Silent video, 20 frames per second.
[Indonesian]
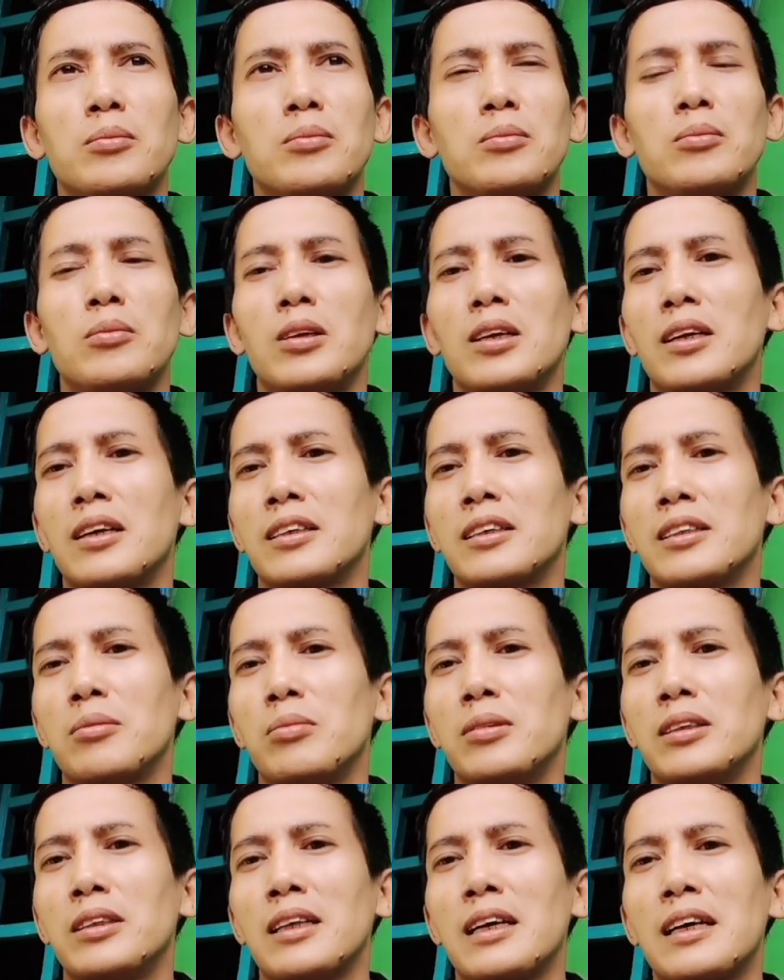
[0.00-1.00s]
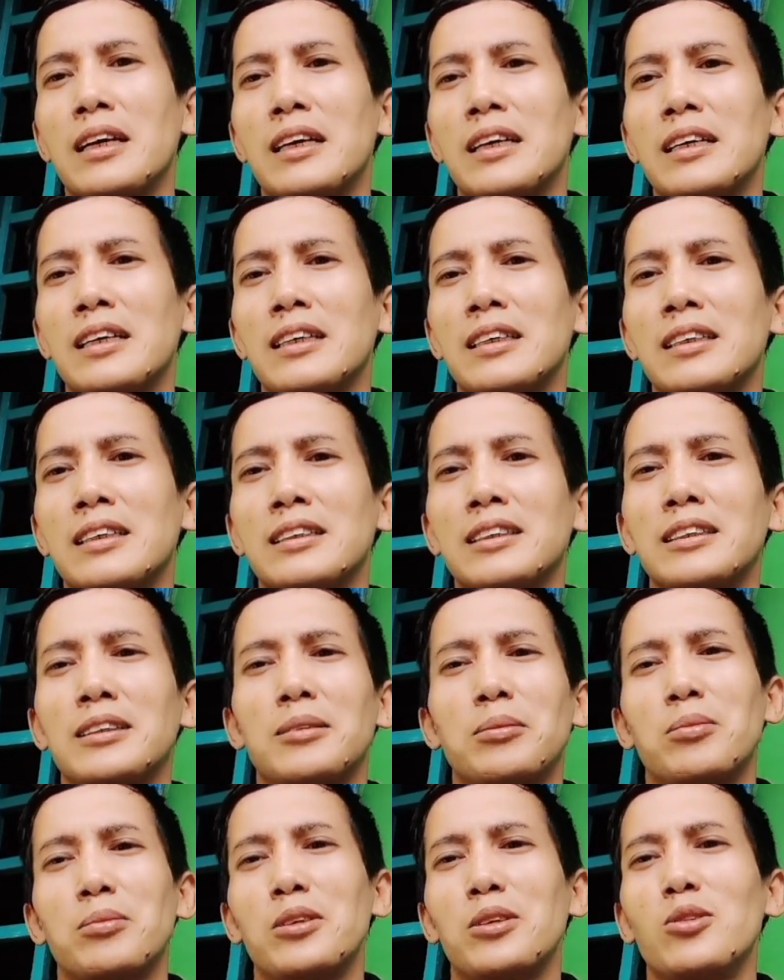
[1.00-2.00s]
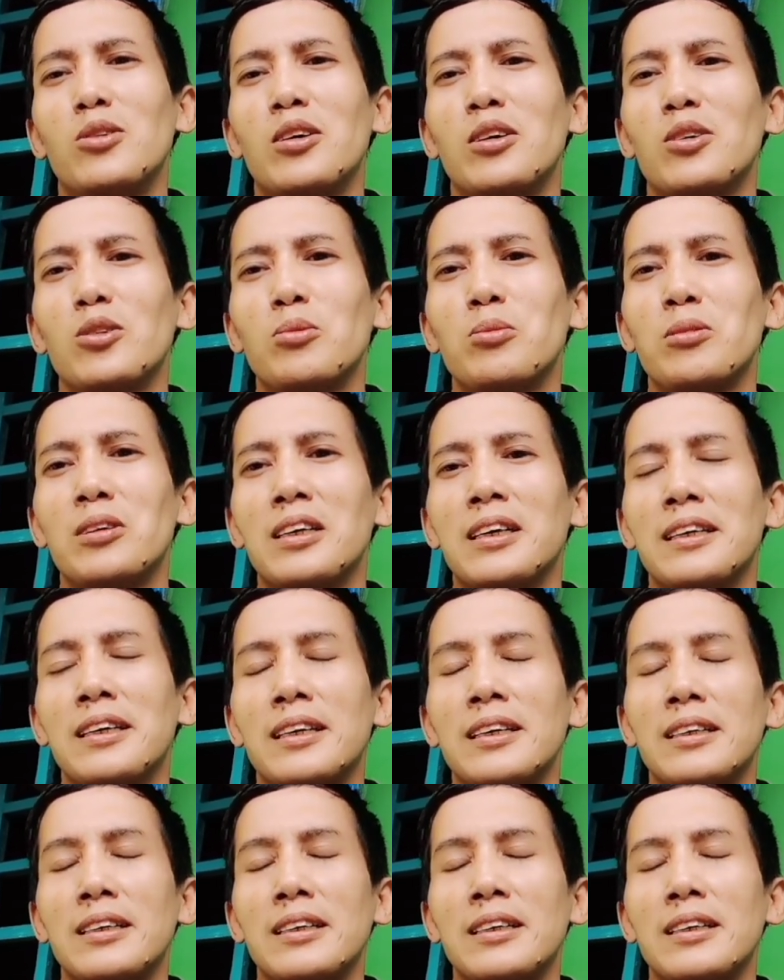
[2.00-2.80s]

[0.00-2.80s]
beraktivitas pejuang rupiah ya